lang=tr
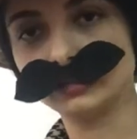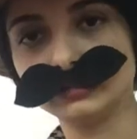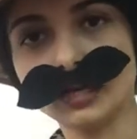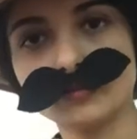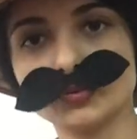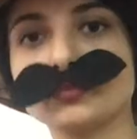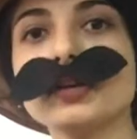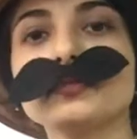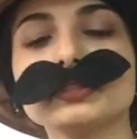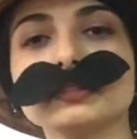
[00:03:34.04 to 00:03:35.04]
var, yağmur
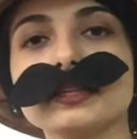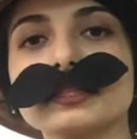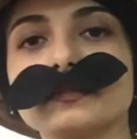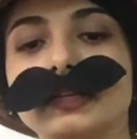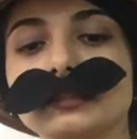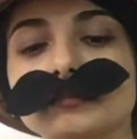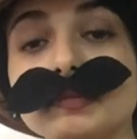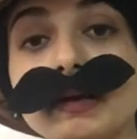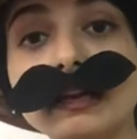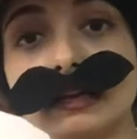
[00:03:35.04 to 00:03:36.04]
var, fırtınası var.
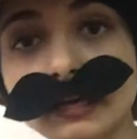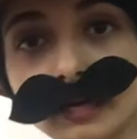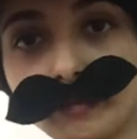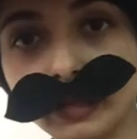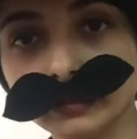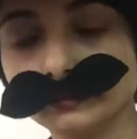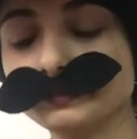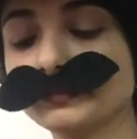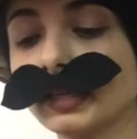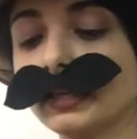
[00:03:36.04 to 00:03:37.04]
Bir baraka yapalım.
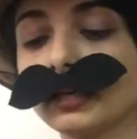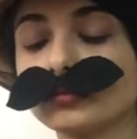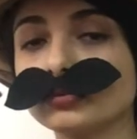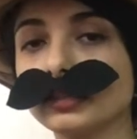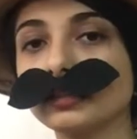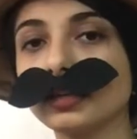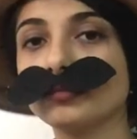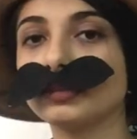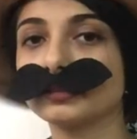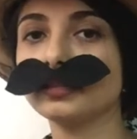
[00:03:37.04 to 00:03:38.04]
Bunlar da
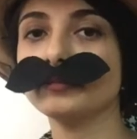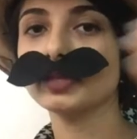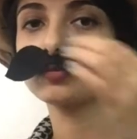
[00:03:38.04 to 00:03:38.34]
kabul ettiler.